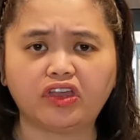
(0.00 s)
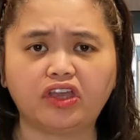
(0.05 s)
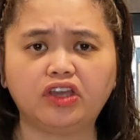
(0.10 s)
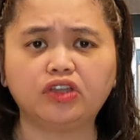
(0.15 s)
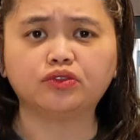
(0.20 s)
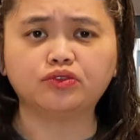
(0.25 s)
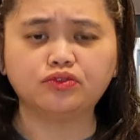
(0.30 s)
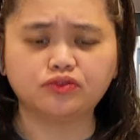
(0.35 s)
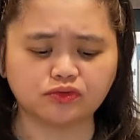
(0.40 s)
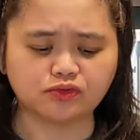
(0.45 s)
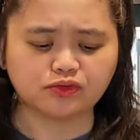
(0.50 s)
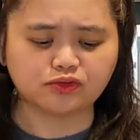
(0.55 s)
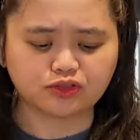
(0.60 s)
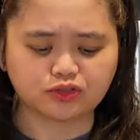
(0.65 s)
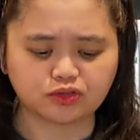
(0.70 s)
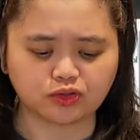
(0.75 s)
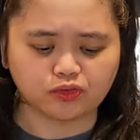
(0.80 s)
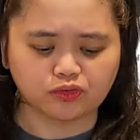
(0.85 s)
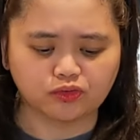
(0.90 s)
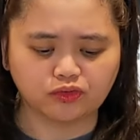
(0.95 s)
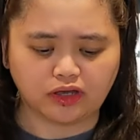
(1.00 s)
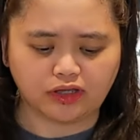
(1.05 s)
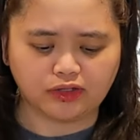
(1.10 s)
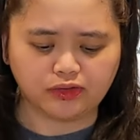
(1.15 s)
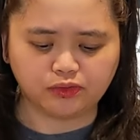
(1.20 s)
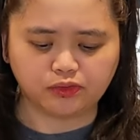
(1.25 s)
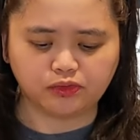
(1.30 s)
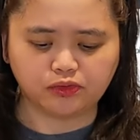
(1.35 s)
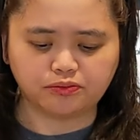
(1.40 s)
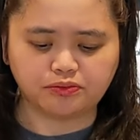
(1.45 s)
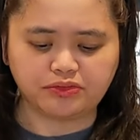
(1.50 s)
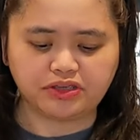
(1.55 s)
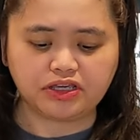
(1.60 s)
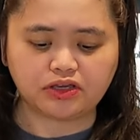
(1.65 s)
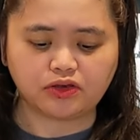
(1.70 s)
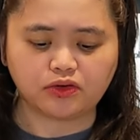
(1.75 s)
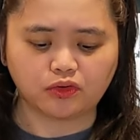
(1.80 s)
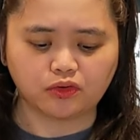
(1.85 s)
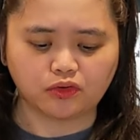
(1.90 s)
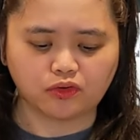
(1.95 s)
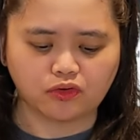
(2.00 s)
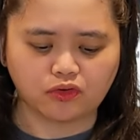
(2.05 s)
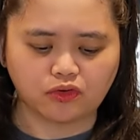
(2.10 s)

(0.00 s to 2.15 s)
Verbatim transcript: Ito yung gusto kong ano, di ko.